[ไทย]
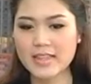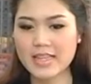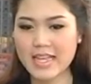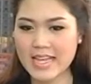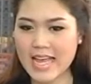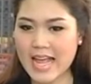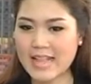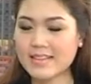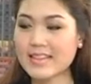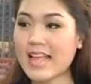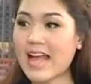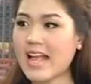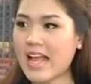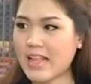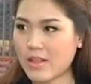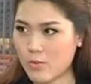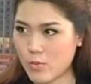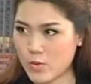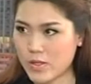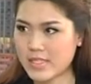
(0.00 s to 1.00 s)
ในการต้าน
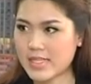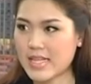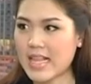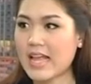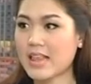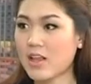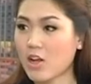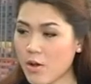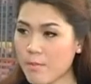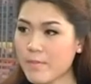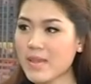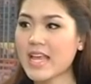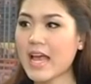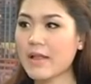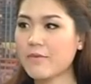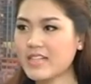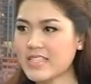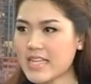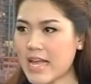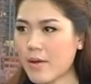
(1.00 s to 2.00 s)
อนุมูลอิสระ แล้วก็มี
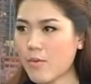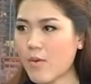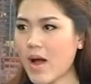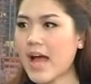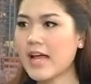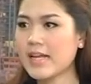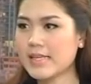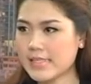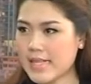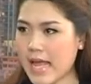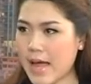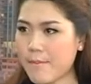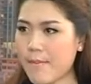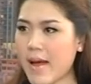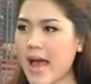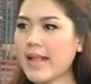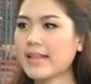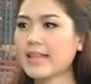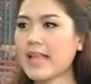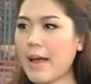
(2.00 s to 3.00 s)
งานวิจัยว่าสา
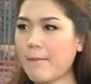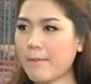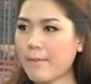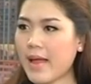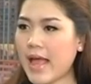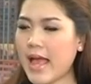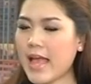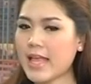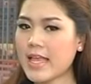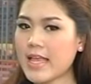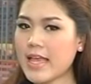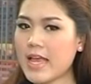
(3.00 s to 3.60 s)
มารถทำให้